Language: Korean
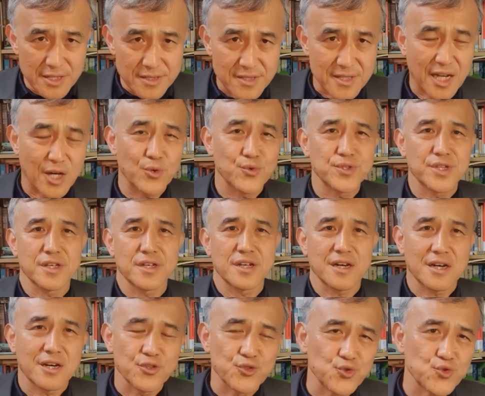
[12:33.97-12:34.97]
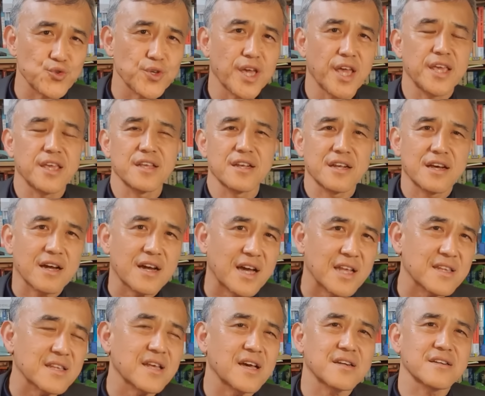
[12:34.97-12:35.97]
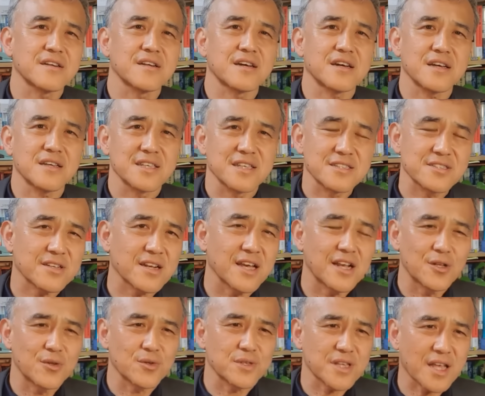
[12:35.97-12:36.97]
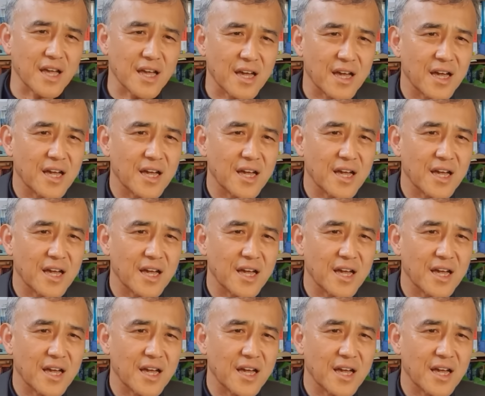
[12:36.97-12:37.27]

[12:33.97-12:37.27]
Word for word: 사우디나 UAE나 카타르나 이스라엘도 다